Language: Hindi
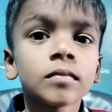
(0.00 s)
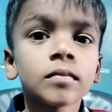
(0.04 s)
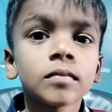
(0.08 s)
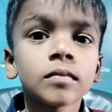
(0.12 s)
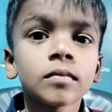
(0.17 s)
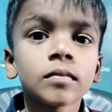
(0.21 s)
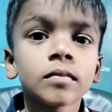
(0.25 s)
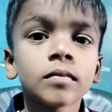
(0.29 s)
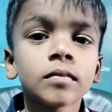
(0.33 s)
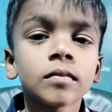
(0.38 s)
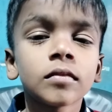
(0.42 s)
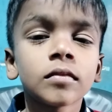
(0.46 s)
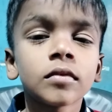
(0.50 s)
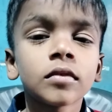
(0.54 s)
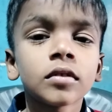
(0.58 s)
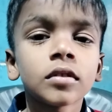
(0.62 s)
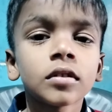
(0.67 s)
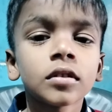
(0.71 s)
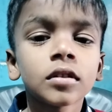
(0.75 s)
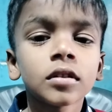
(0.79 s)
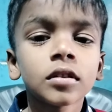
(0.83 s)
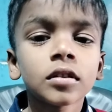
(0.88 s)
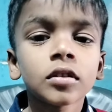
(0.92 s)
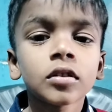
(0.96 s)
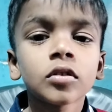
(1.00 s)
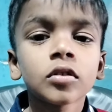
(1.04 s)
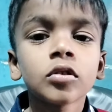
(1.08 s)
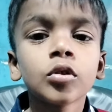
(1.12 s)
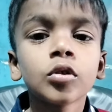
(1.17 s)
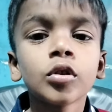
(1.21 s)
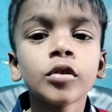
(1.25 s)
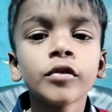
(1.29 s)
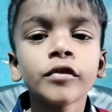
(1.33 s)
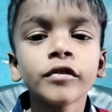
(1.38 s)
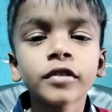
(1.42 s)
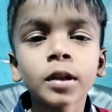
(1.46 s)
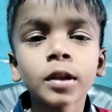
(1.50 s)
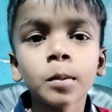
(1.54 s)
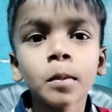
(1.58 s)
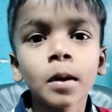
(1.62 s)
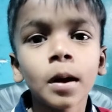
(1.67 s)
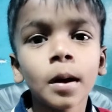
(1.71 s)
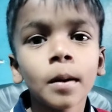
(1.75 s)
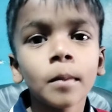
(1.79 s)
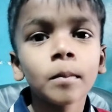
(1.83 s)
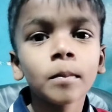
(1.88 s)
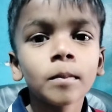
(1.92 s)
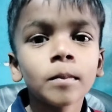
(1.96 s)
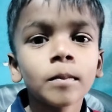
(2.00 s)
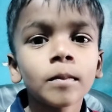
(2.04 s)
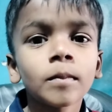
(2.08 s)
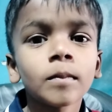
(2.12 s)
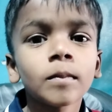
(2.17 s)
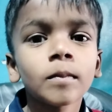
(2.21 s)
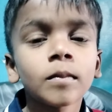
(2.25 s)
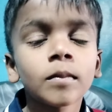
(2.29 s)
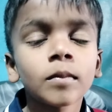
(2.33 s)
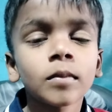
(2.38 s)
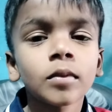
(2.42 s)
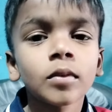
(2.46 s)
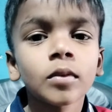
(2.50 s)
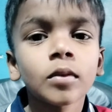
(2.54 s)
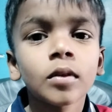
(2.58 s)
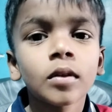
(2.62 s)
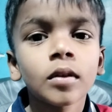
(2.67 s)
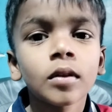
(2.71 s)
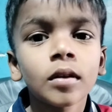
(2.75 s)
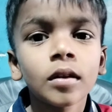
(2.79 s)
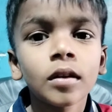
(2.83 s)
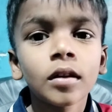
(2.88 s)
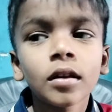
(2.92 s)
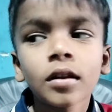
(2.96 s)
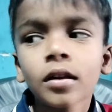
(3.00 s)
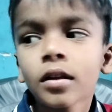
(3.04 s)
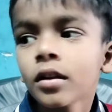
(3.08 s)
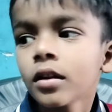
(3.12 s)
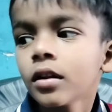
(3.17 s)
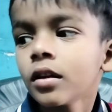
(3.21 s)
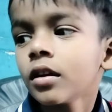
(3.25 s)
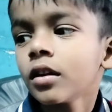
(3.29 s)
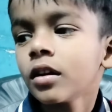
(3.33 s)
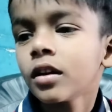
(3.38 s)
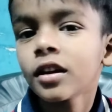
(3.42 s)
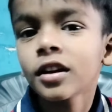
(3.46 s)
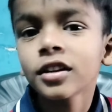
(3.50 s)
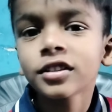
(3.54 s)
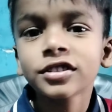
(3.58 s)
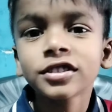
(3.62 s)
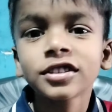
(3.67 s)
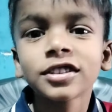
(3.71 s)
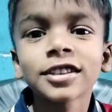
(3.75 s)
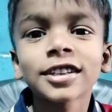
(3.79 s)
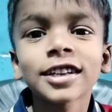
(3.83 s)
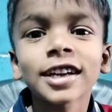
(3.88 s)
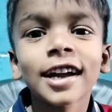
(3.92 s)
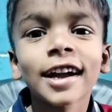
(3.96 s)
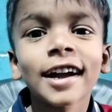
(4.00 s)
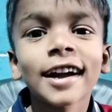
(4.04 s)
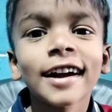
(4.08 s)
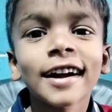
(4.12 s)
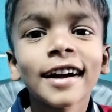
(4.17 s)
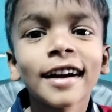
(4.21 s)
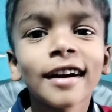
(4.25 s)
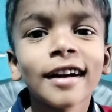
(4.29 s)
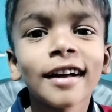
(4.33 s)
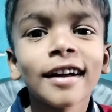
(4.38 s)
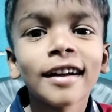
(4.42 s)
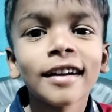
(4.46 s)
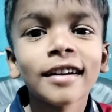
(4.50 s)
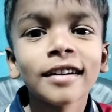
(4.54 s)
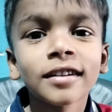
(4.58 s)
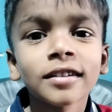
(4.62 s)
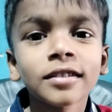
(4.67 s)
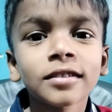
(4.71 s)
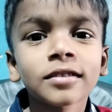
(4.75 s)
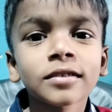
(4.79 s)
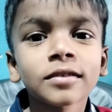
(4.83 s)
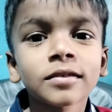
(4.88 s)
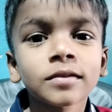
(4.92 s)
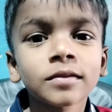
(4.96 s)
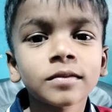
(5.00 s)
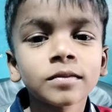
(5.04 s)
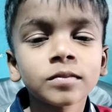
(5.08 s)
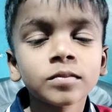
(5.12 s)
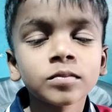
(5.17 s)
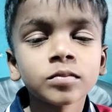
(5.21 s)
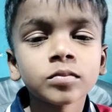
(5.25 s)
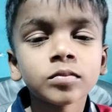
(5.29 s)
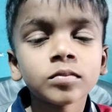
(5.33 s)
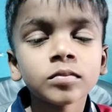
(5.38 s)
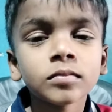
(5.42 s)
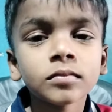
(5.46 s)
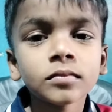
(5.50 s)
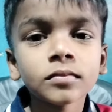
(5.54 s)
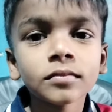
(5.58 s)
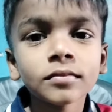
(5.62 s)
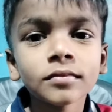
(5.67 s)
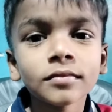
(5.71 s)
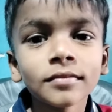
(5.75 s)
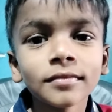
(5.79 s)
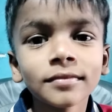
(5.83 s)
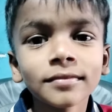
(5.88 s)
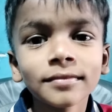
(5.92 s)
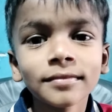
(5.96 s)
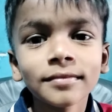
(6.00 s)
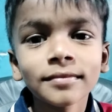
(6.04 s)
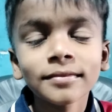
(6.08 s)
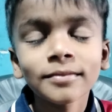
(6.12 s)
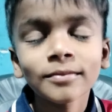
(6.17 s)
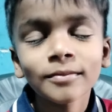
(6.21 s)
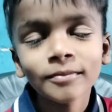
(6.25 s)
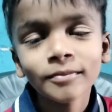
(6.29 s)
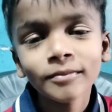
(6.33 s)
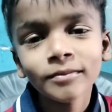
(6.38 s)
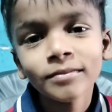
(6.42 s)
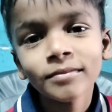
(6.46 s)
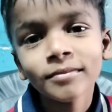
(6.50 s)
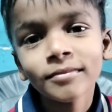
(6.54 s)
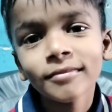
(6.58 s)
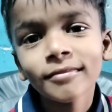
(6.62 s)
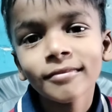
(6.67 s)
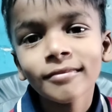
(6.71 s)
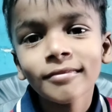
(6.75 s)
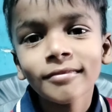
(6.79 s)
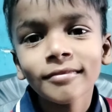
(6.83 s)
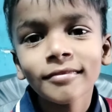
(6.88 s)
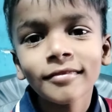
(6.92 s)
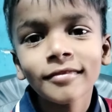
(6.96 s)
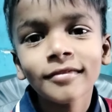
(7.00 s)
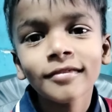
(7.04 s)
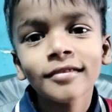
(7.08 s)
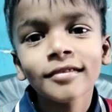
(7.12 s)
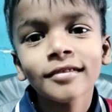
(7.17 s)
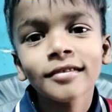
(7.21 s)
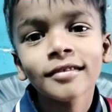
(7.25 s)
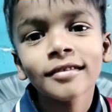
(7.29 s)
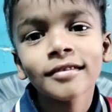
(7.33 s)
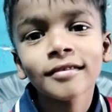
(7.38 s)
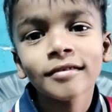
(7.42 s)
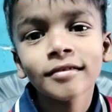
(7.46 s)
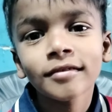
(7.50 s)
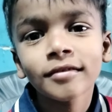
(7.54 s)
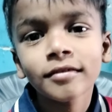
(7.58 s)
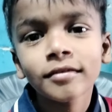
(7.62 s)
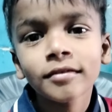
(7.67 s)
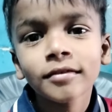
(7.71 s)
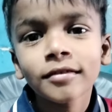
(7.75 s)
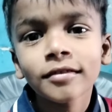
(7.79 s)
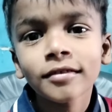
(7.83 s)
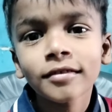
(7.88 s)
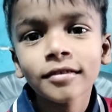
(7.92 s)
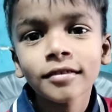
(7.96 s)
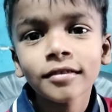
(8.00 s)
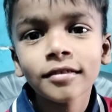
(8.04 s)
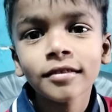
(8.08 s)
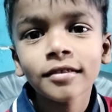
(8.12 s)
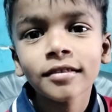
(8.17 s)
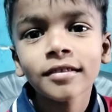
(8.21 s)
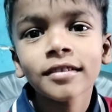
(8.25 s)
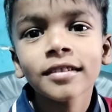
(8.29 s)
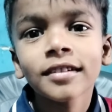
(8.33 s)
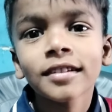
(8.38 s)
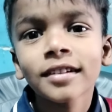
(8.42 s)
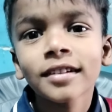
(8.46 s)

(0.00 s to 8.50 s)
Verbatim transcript: पीयूष गुड इवनिंग मैम कैसे हो आप अच्छे हैं अच्छा आज आप बहुत खुश लग रहे हो कोई रीज़न है इसके पीछे